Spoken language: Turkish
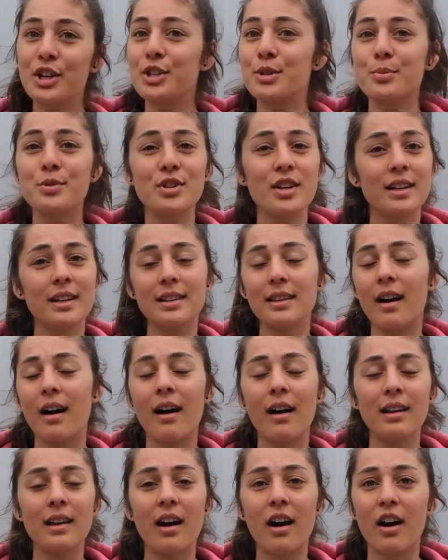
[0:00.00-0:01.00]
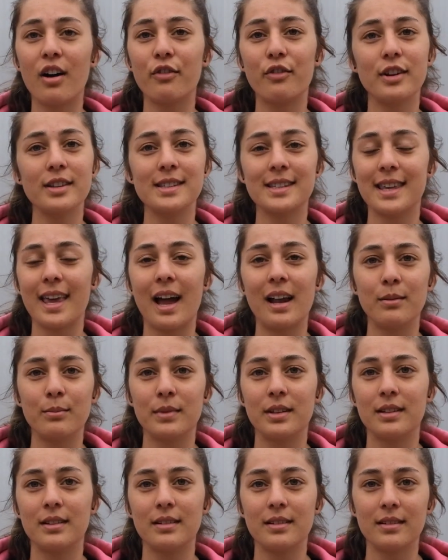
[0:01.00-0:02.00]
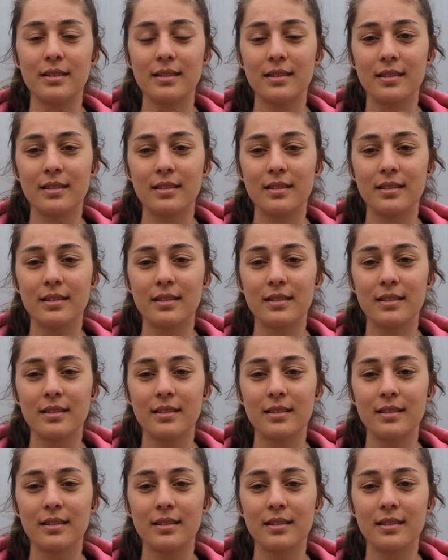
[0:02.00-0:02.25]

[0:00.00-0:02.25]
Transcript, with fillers: hiçbir şekilde hala afat gelmedi.